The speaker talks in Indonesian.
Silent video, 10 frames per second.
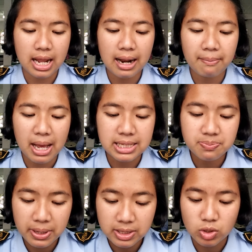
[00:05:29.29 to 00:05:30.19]
Dalam
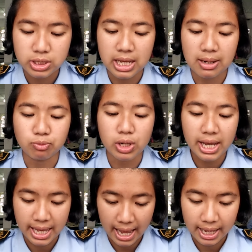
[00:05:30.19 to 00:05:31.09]
aspek sosial
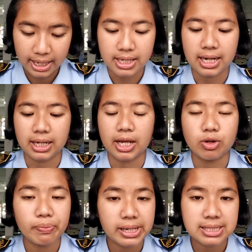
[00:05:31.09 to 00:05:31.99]
budaya dan
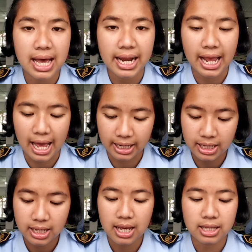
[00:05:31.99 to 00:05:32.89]
kehidupan
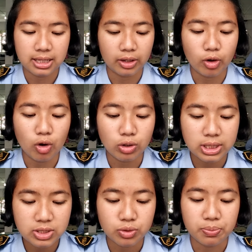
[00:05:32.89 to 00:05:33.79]
sehari-hari,
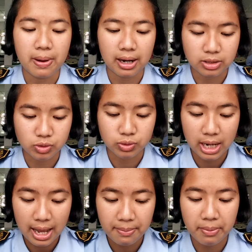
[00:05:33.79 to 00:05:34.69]
teknologi juga,
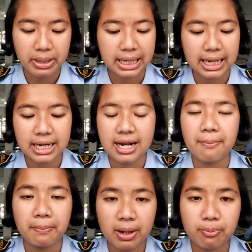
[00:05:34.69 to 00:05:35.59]
juga memberikan
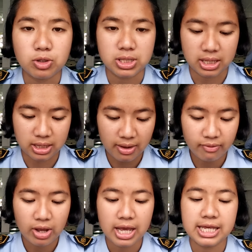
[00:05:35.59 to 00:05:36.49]
dampak
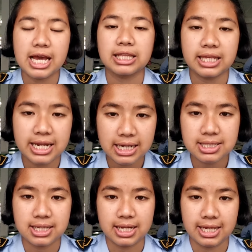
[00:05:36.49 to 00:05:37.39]
positif yang tidak
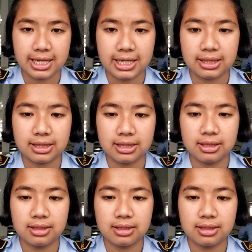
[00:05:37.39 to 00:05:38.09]
sedikit.